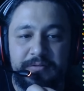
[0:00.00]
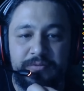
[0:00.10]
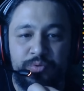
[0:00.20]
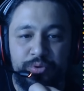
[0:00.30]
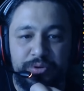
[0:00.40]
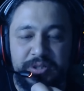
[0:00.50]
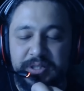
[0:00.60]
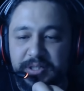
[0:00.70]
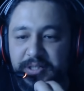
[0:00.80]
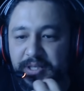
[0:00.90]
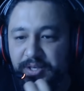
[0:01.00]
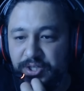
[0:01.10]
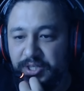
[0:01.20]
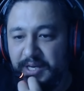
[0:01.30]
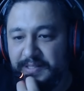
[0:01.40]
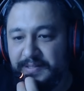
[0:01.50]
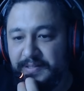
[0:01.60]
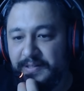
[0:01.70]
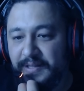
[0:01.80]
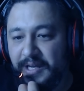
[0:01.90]
Türk ırkı
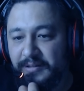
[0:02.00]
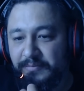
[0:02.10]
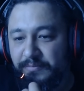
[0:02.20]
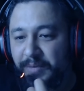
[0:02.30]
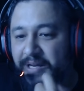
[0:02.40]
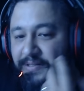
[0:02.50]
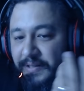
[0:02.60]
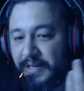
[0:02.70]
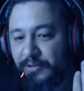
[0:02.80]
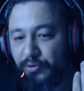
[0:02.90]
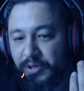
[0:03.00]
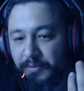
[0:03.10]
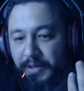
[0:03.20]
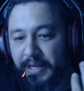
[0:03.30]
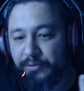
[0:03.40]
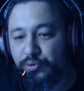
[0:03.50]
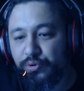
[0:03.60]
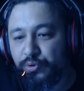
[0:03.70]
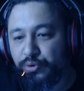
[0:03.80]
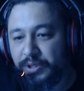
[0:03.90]
inşasından bahseden yok ama en
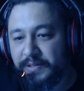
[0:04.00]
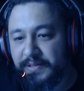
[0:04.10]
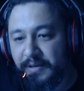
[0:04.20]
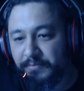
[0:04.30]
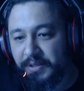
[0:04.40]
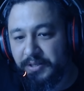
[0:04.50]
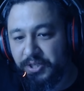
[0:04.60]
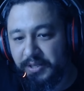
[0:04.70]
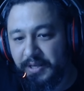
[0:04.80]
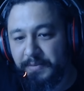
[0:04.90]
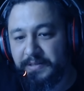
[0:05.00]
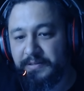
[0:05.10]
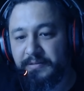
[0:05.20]
Türkçü insan bile şey demez.